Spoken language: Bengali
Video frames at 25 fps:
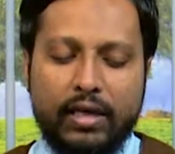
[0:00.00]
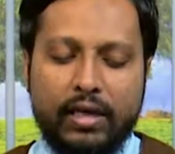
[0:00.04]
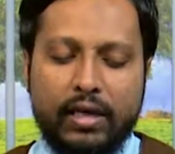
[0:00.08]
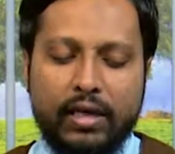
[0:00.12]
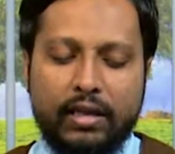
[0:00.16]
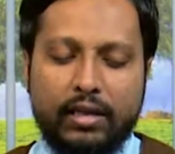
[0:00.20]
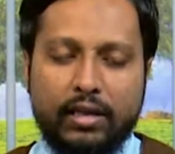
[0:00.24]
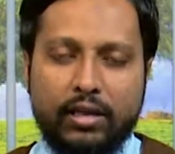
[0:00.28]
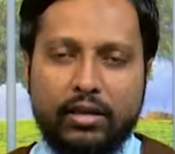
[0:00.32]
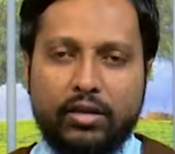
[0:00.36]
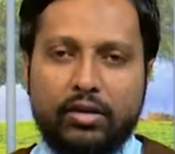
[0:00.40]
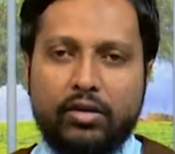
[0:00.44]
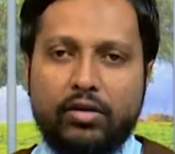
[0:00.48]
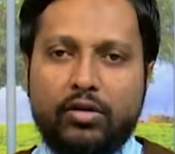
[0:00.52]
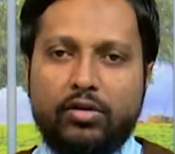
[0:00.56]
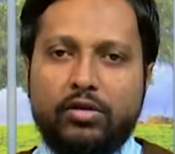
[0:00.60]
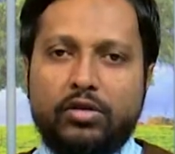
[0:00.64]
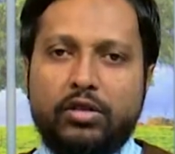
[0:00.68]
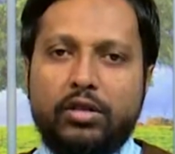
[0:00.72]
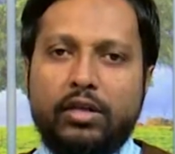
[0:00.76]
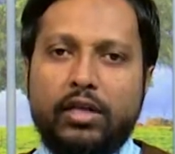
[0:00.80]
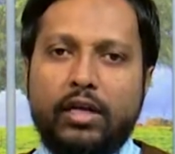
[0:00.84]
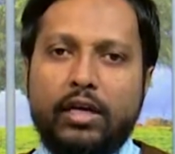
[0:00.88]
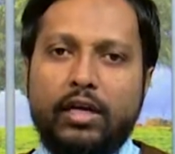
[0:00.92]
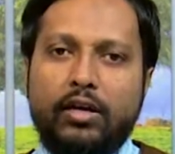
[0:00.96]
দ্বিতীয় হচ্ছে
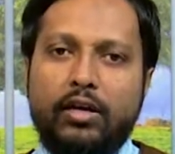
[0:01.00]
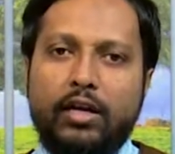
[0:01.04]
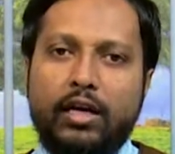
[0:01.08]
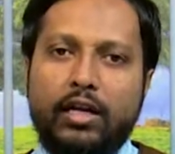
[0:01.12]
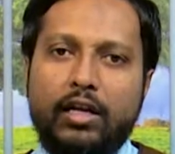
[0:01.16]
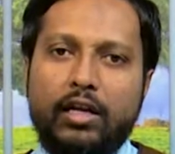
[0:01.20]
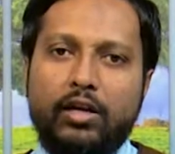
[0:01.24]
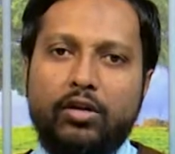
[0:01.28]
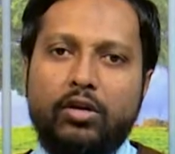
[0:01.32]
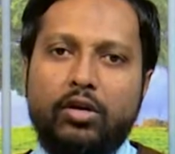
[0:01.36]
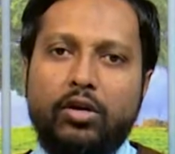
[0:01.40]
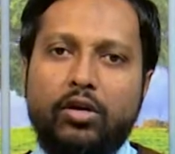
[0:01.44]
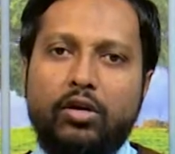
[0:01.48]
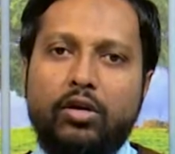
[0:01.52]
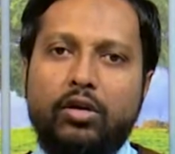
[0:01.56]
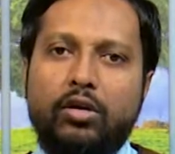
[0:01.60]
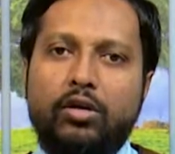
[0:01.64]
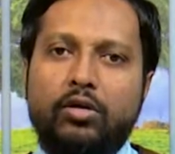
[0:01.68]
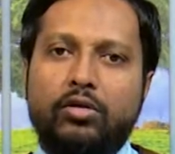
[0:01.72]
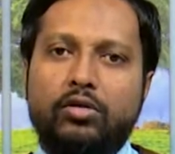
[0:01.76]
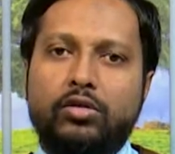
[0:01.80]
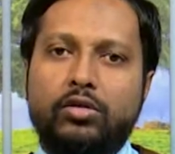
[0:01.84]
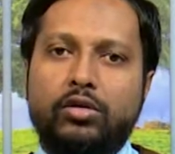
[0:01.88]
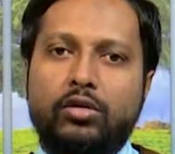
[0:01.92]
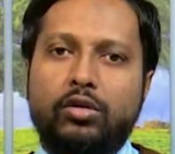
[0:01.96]
এই জ্ঞানের ধারণা
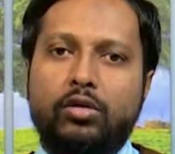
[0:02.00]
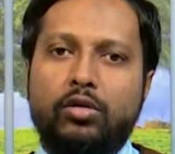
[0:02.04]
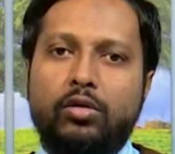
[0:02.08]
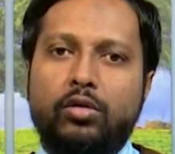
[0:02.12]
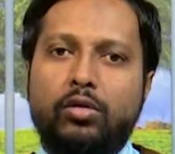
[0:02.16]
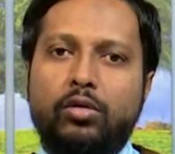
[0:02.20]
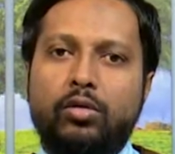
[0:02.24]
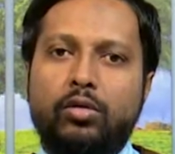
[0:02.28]
হচ্ছে হলো